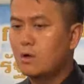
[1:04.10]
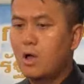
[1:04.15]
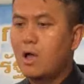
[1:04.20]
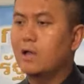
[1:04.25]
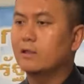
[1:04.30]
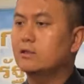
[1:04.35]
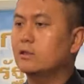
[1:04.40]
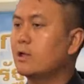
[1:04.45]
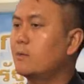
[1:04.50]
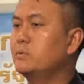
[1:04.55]
ก็
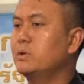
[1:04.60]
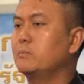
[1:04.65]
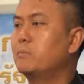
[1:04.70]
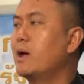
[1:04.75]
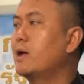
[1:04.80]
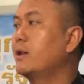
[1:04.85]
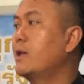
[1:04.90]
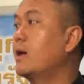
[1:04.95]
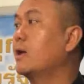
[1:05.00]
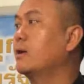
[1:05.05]
อาจจะทำผิด
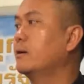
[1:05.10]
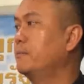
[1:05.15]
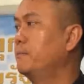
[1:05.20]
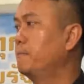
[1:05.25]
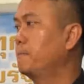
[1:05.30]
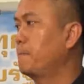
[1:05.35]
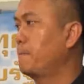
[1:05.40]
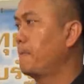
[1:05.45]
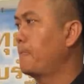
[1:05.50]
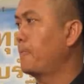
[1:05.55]
พลาดได้
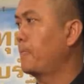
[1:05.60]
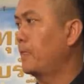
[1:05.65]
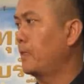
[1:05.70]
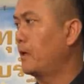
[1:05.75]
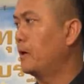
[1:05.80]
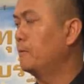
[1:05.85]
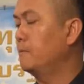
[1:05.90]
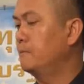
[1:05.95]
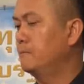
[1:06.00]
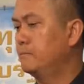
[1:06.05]
มี
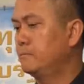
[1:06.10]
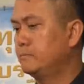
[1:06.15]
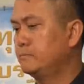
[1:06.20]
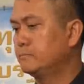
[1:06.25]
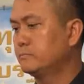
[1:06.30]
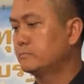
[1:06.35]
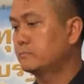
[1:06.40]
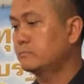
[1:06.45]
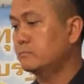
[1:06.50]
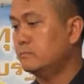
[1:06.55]
ว่าตอน
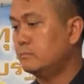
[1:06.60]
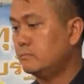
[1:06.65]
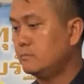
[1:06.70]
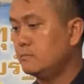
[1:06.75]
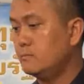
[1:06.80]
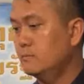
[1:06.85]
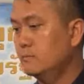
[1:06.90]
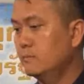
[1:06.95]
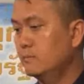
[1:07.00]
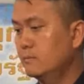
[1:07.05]
นี้
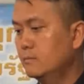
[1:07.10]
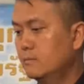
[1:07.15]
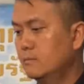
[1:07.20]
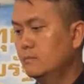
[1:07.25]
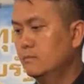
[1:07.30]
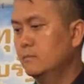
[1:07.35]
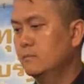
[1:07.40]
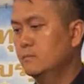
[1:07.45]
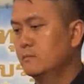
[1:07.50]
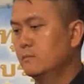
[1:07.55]
ทาง
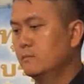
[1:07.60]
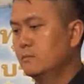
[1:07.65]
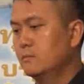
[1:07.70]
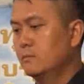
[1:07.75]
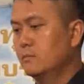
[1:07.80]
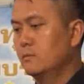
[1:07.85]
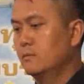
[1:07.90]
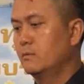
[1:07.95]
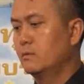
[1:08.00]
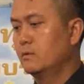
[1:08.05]
เป็นผู้
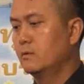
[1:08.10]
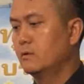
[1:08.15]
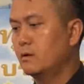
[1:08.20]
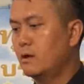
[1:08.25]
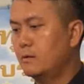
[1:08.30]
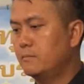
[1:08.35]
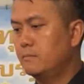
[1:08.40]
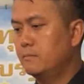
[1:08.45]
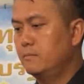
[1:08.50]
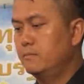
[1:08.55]
ส่วนตัว
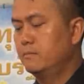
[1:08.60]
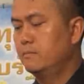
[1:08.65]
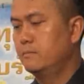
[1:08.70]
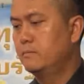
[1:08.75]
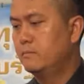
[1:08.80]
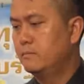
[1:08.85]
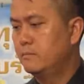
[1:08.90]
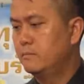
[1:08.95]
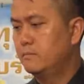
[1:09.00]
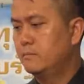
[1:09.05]
หร่
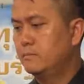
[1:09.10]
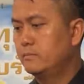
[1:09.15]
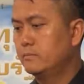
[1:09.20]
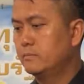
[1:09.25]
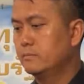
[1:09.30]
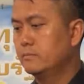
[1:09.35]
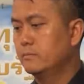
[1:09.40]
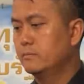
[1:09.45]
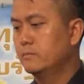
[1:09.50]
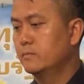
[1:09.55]
อสื่อี
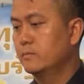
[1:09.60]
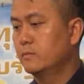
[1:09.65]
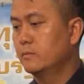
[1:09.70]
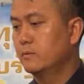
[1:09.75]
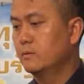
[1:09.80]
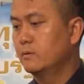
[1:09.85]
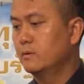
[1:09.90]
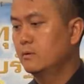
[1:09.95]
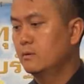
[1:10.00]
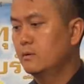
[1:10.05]
ส่วนตั
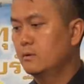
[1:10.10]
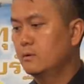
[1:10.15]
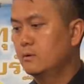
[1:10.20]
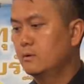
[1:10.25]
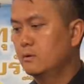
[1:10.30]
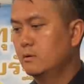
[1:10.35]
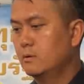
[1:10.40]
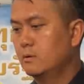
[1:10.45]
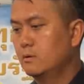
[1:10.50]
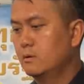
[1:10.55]
วไม่มี
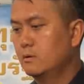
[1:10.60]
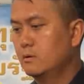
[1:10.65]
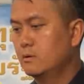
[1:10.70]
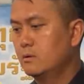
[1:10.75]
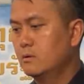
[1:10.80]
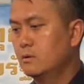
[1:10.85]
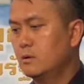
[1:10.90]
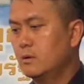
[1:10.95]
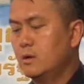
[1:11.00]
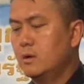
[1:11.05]
ภาพใน
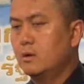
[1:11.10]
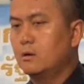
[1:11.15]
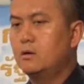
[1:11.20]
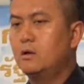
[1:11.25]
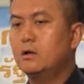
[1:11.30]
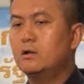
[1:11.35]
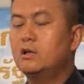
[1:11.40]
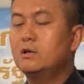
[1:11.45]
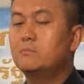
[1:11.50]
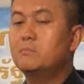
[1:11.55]
ลักษณะนั้น
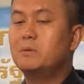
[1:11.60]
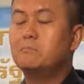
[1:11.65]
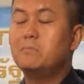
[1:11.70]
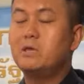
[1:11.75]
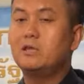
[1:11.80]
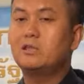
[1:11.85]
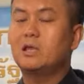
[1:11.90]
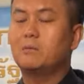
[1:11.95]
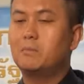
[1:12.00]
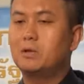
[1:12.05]
คือคือมัน
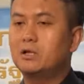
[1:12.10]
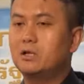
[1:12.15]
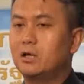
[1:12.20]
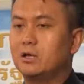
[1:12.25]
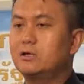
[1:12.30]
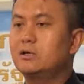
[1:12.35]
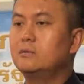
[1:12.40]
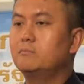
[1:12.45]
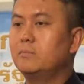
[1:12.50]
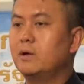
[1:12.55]
มีแต่มัน
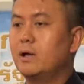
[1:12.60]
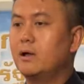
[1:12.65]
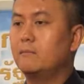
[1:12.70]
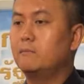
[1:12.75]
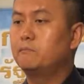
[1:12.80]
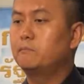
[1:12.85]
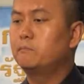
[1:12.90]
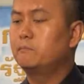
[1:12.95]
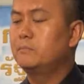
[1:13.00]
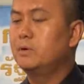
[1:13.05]
เกิดขึ้นเมื่อ
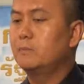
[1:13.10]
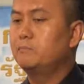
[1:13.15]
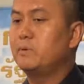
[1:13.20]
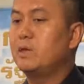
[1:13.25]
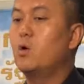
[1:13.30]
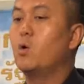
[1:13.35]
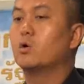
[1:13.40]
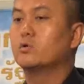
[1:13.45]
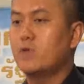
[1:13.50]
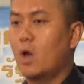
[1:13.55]
เมื่อ
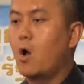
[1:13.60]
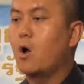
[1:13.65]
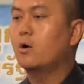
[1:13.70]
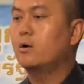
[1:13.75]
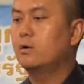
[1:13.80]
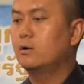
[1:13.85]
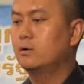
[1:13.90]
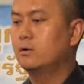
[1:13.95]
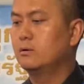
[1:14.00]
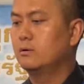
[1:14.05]
ปี
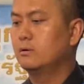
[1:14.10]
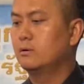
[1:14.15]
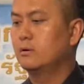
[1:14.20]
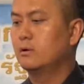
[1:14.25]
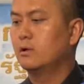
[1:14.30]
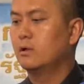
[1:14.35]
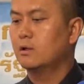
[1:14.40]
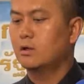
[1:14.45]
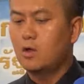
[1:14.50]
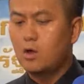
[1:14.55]

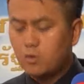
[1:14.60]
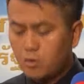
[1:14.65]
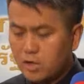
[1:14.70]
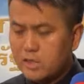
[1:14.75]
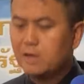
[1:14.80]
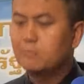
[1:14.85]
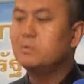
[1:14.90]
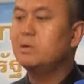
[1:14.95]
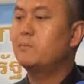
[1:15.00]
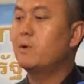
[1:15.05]
62ก็ก็
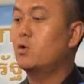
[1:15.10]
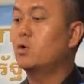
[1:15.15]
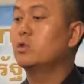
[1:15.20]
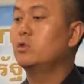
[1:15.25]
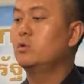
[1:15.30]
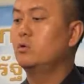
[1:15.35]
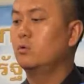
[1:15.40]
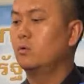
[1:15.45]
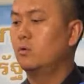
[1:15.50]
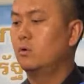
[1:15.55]
ยังมีปราก
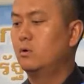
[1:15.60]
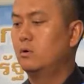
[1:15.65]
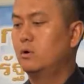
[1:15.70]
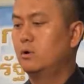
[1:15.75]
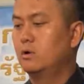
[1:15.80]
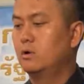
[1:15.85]
ฏอยู่